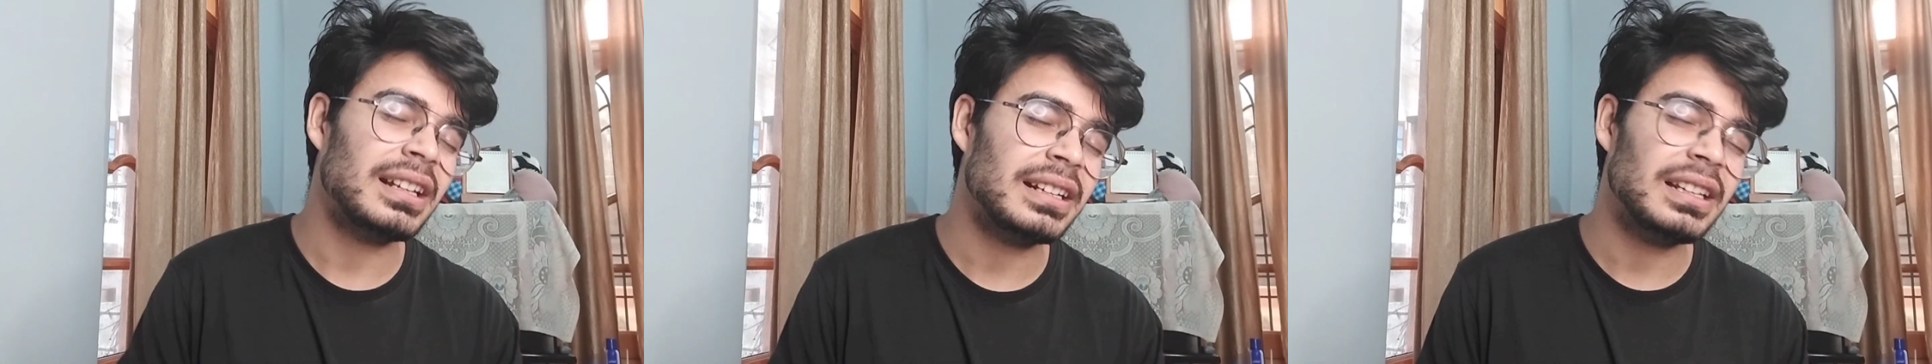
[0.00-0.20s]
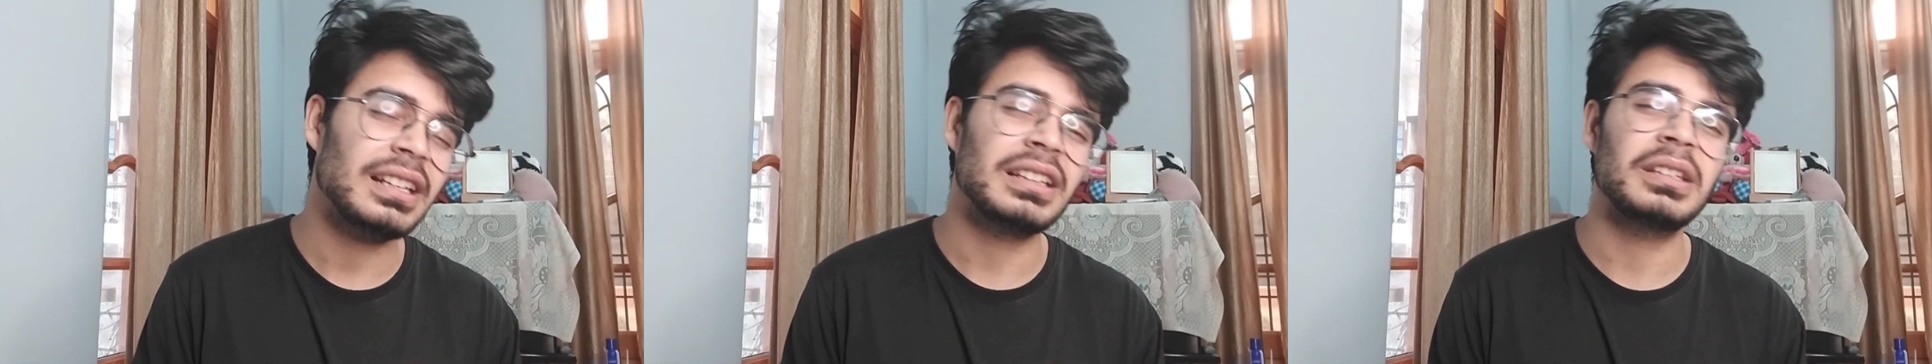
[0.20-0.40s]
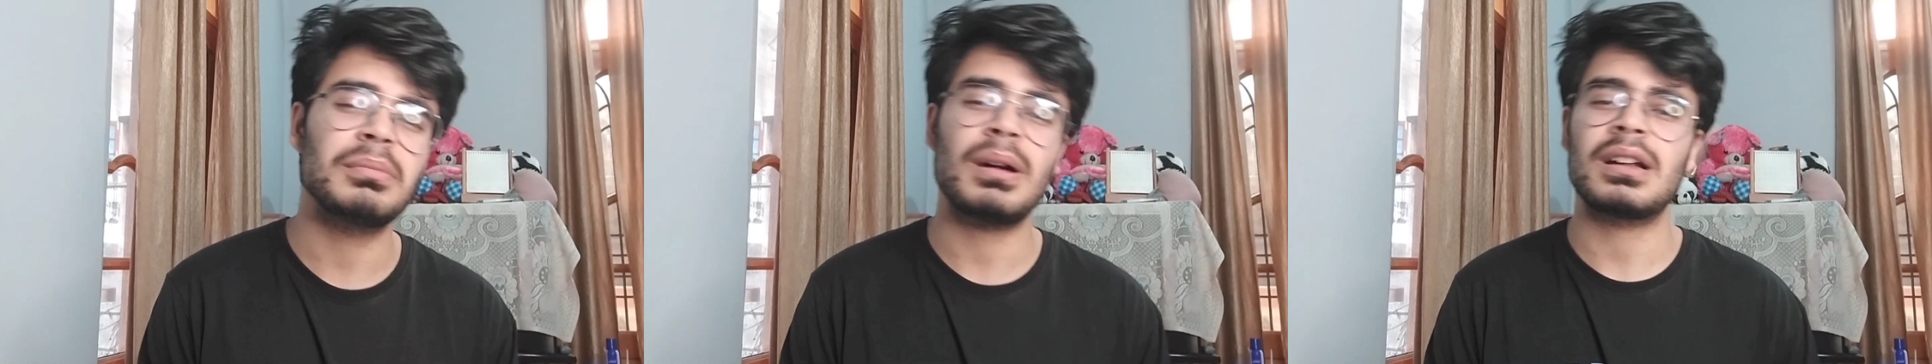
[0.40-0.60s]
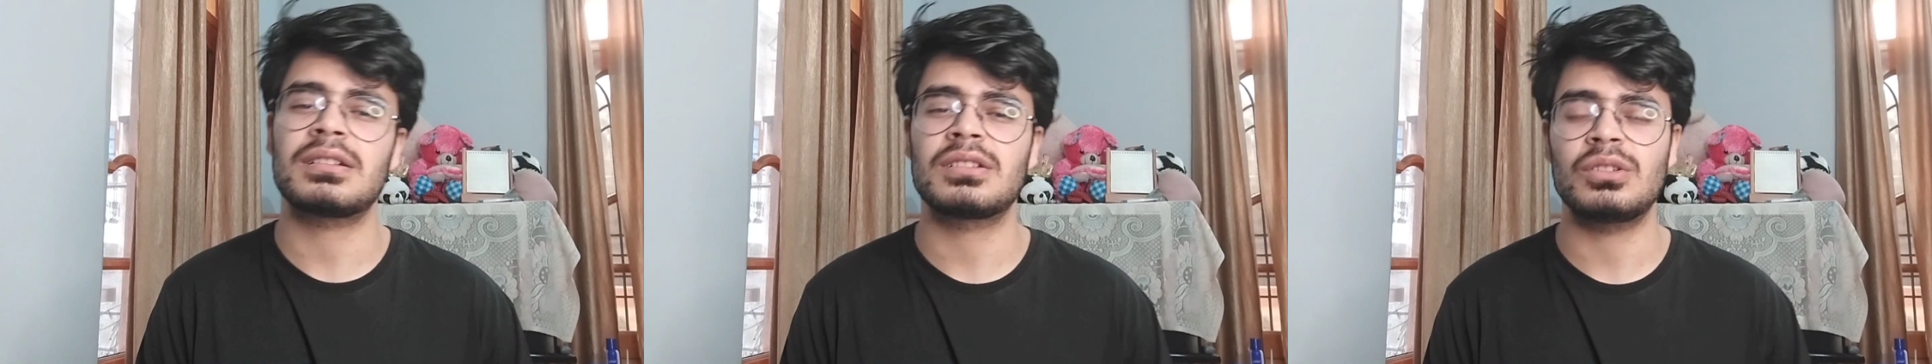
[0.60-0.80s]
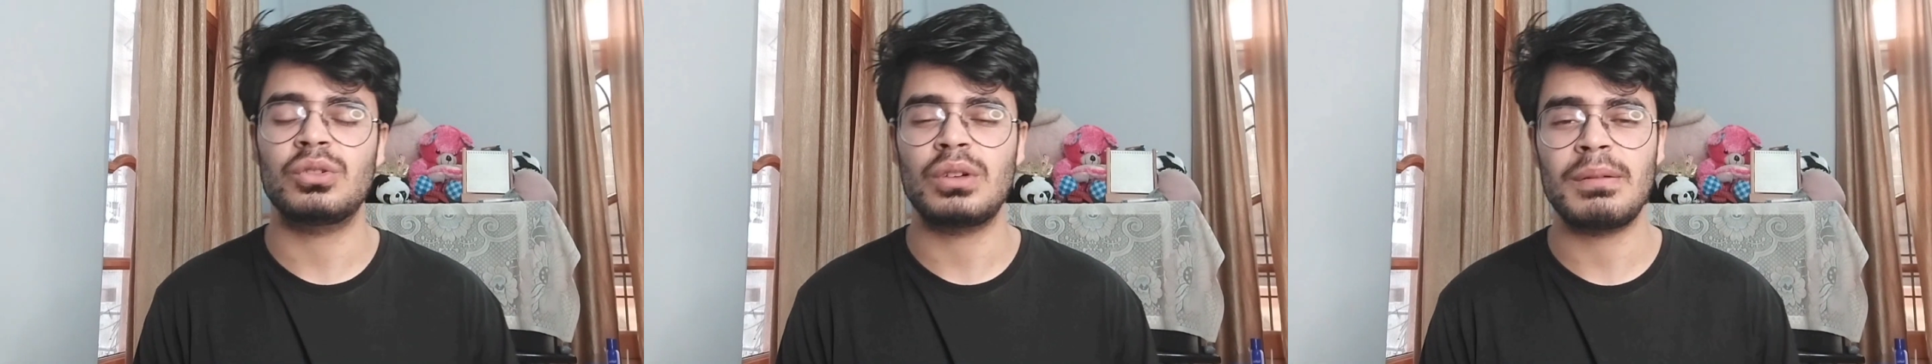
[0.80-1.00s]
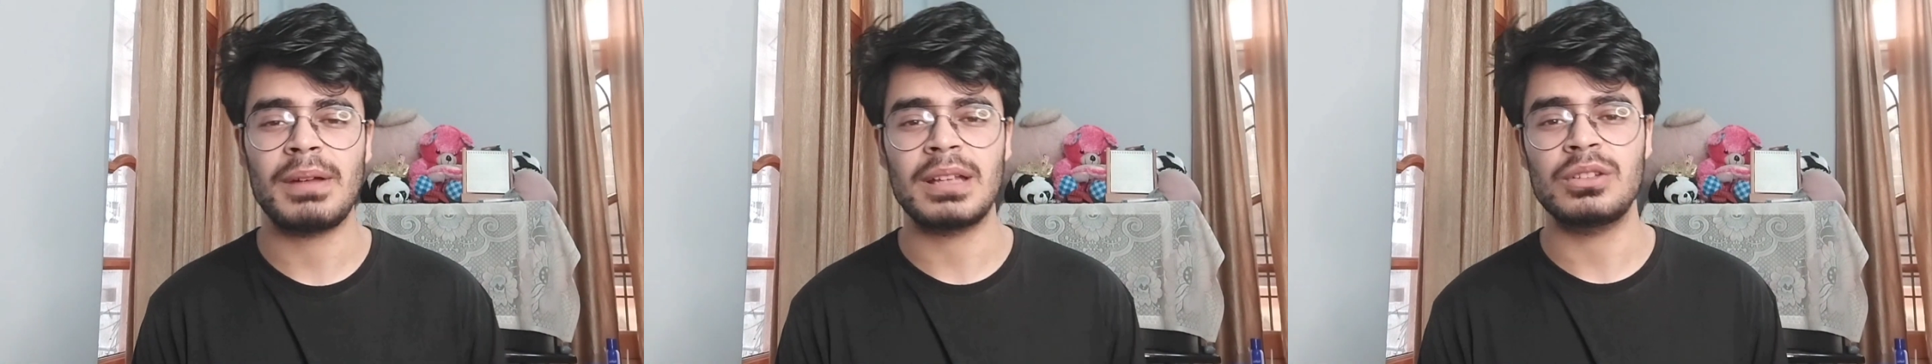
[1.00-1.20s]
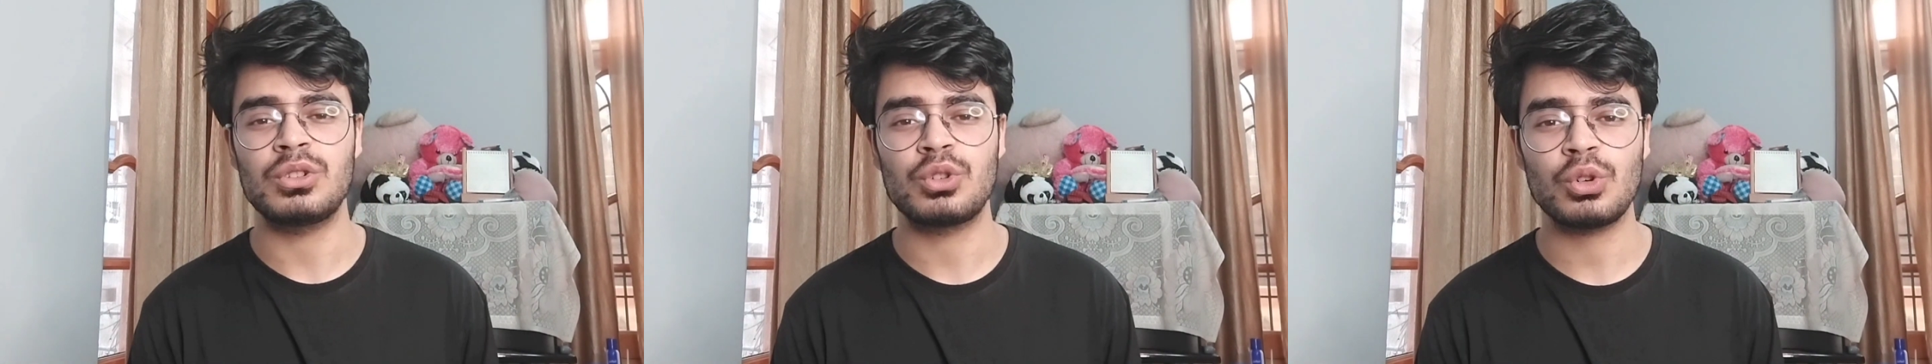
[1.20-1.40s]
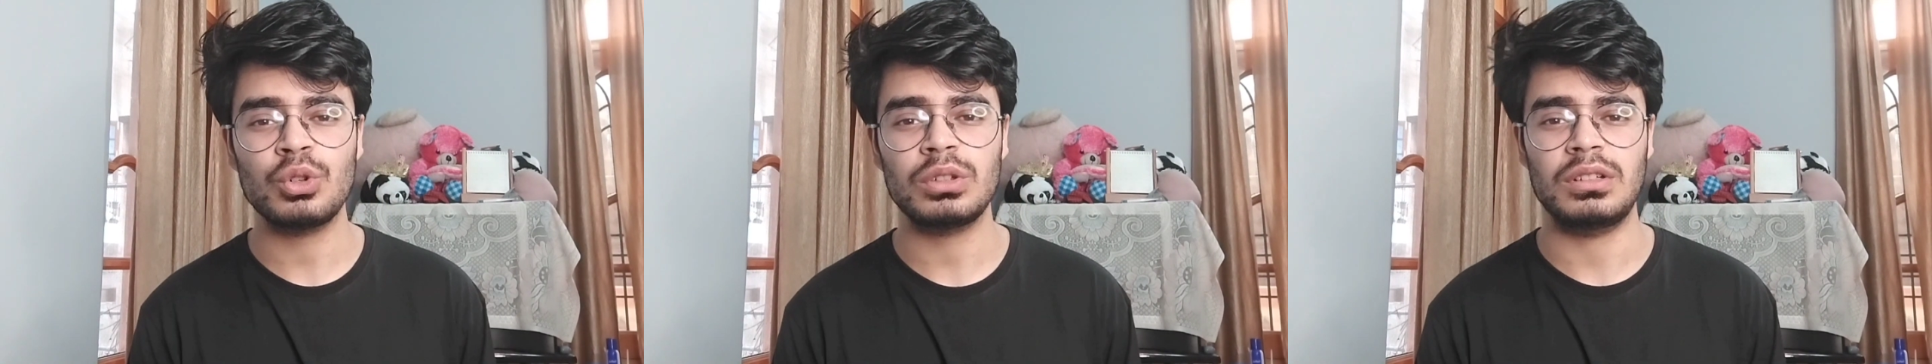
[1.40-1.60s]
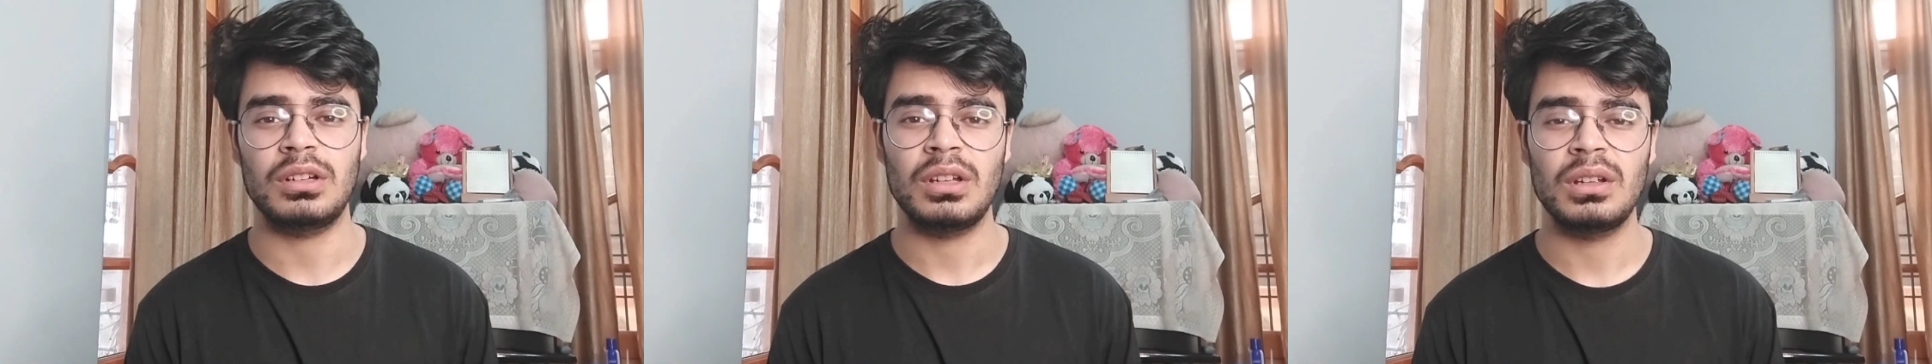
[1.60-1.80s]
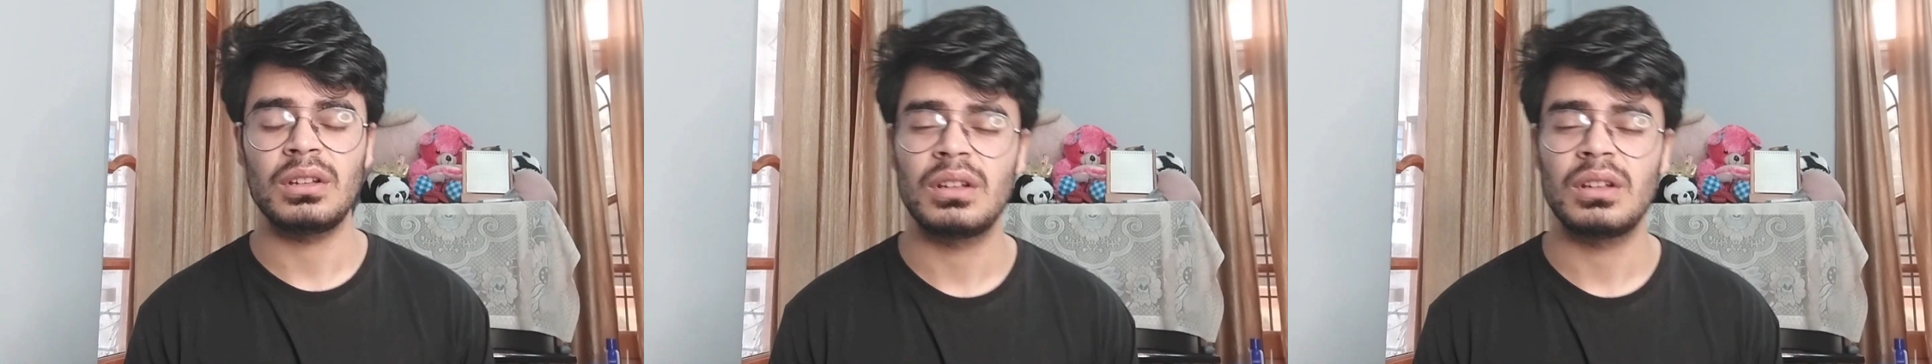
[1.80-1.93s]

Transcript: कर ही लेती बार्सिलोना वैनचोद